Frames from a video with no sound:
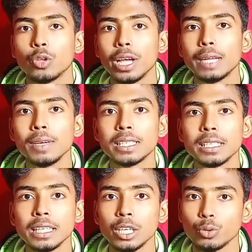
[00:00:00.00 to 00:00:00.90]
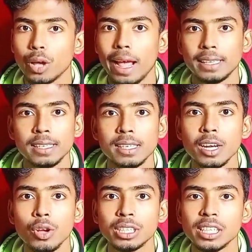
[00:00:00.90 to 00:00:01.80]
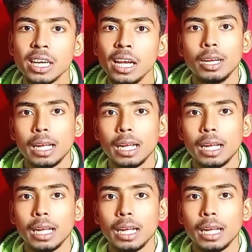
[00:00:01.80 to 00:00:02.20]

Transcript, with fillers: তো এই ডিভাইসটিতে যেহেতু এসএসডি রয়েছে